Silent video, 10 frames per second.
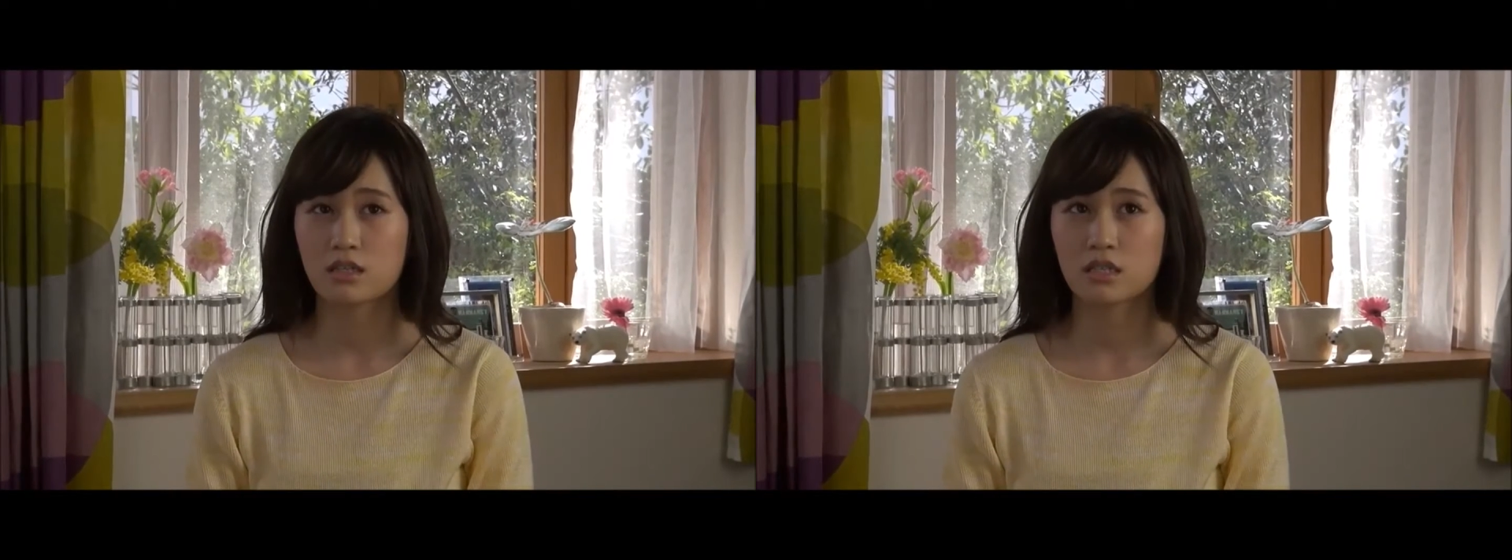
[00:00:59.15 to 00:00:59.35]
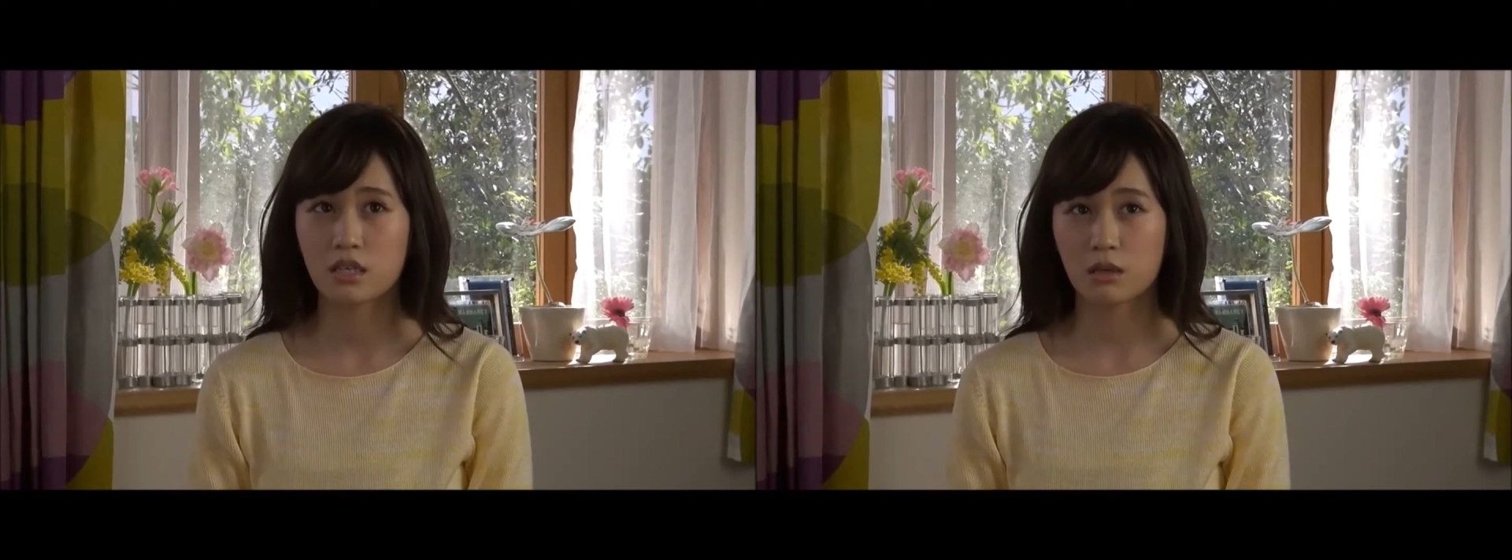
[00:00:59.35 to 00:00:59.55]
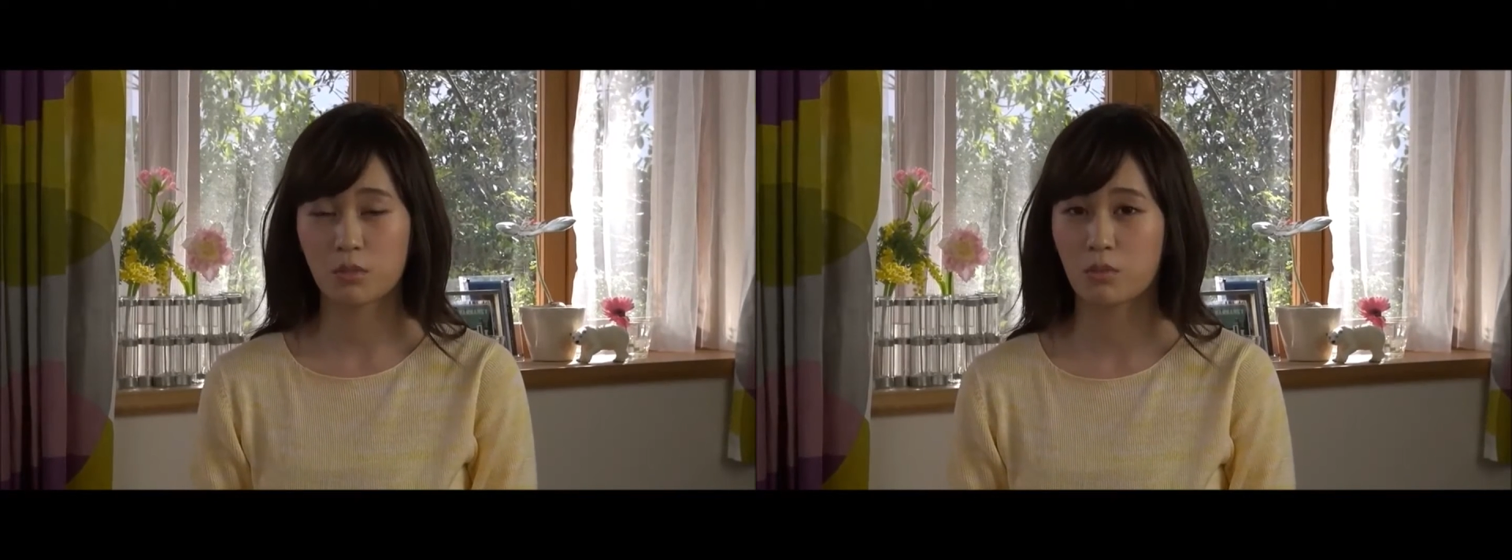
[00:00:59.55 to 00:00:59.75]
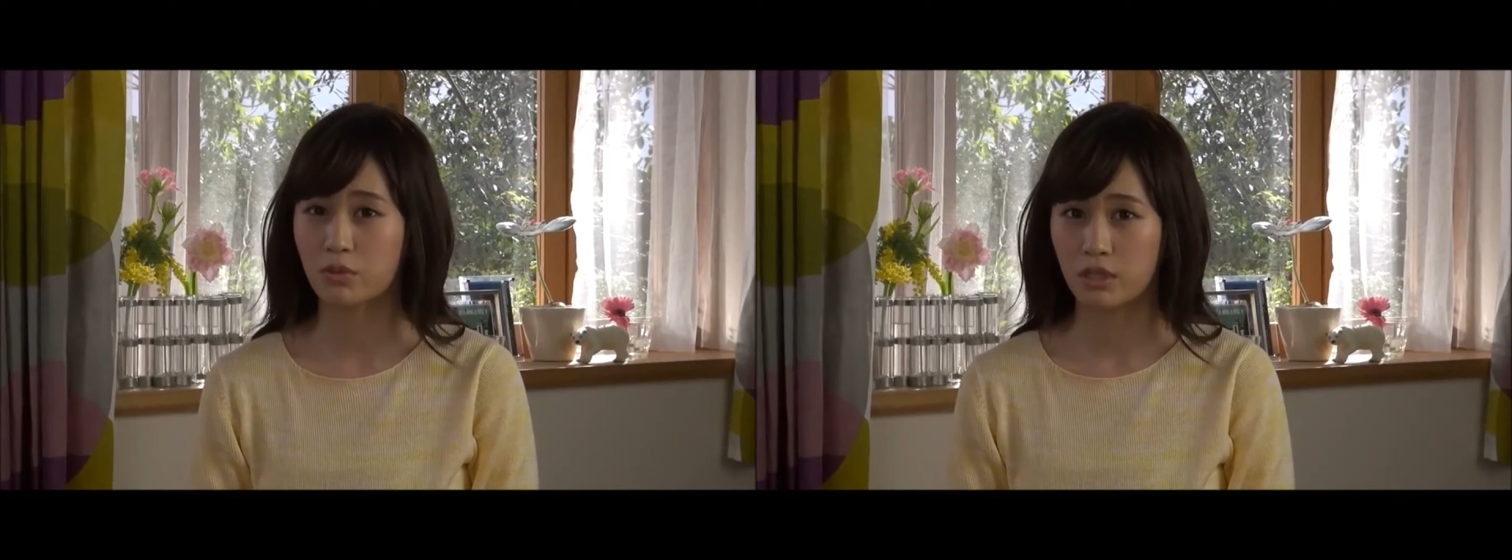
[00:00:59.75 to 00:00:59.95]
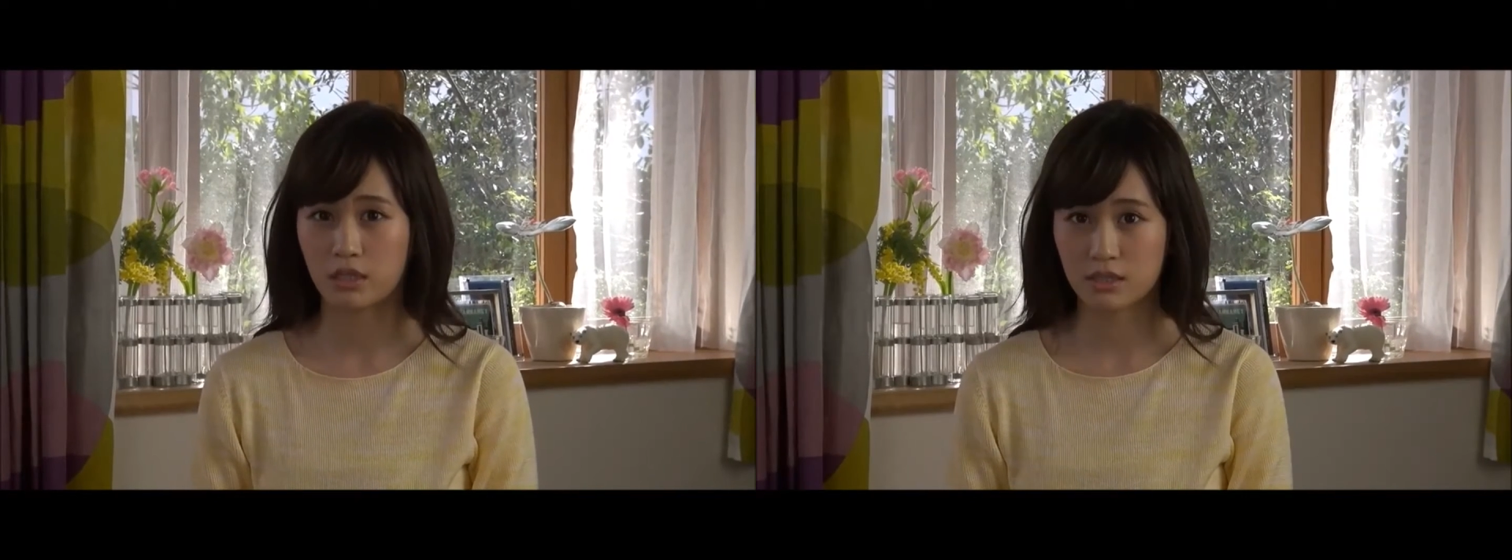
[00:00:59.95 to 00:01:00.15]
前回も
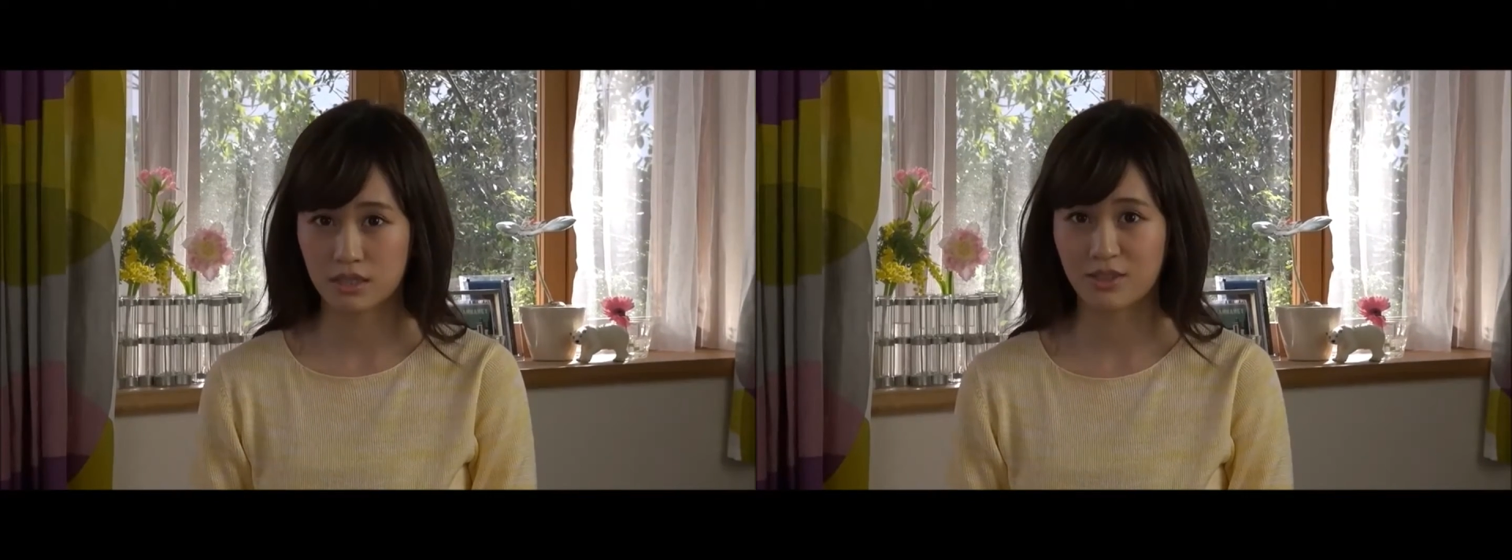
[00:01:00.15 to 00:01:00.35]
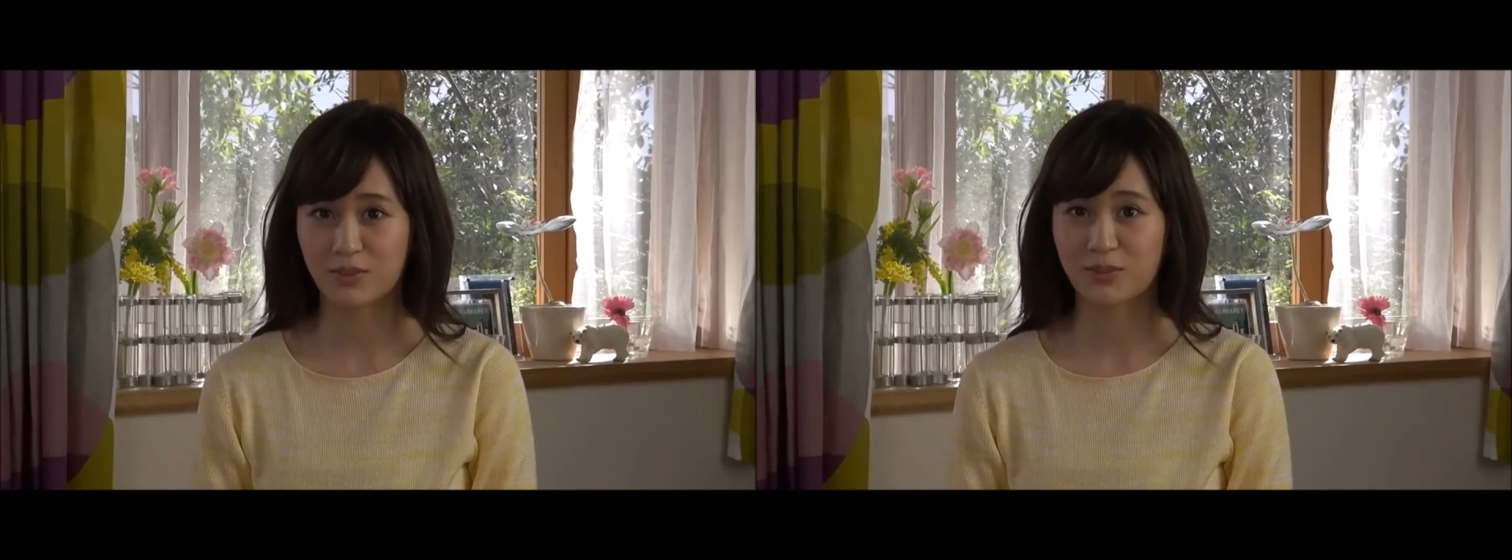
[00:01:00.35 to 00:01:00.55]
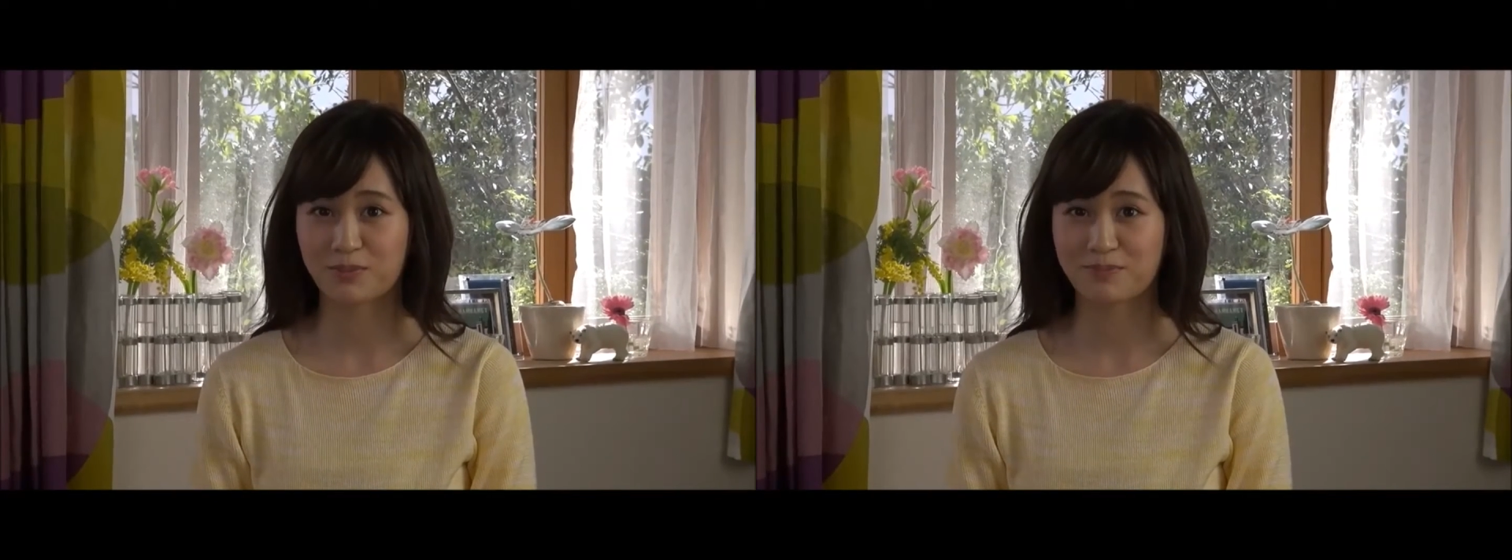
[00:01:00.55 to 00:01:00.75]
思ったんですけど